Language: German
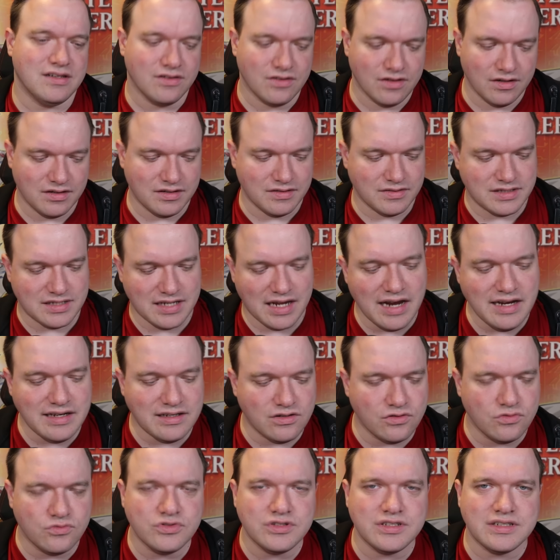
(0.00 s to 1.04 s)
Ne,
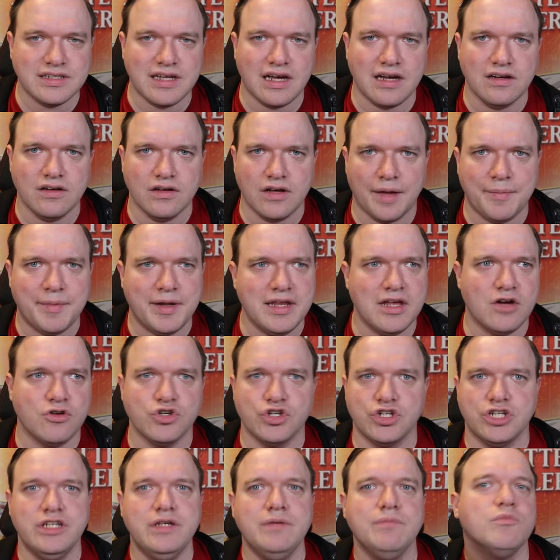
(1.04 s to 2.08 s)
zeitlose Sachen kann man ja auch
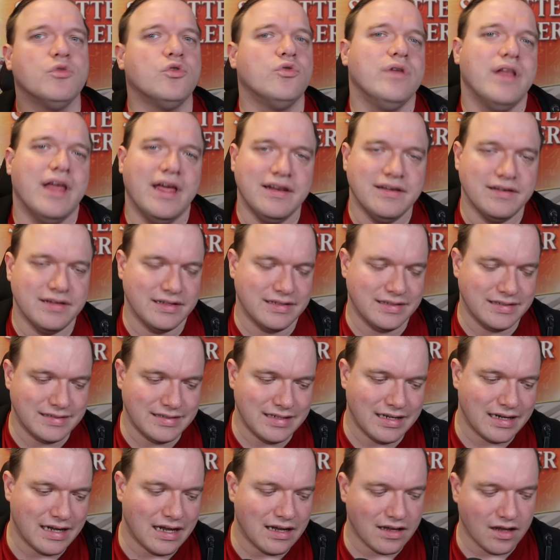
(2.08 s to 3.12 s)
schieben ohne Ende. Das ist
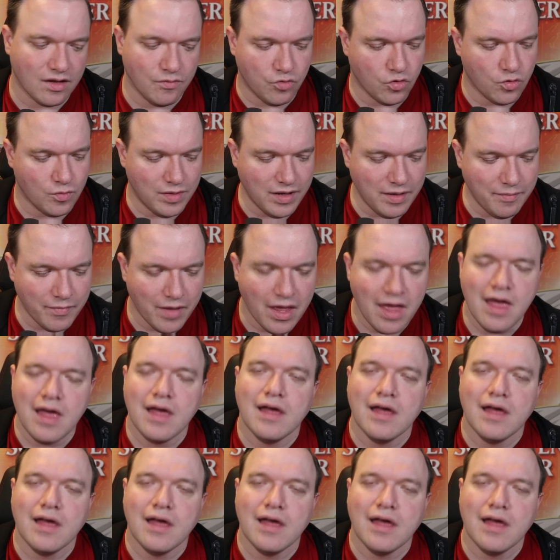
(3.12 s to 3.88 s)
ja gar kein Problem.